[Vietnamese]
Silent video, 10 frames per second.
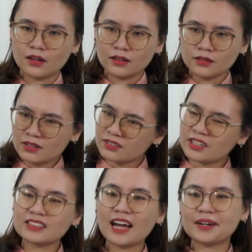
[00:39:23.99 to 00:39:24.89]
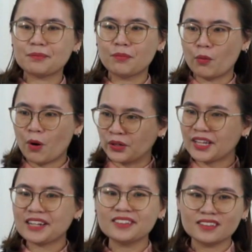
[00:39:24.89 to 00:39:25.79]
đừng trở thành một hội
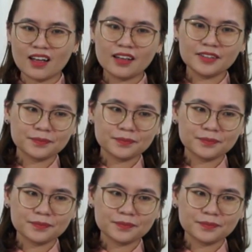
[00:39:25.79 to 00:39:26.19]
thánh như thế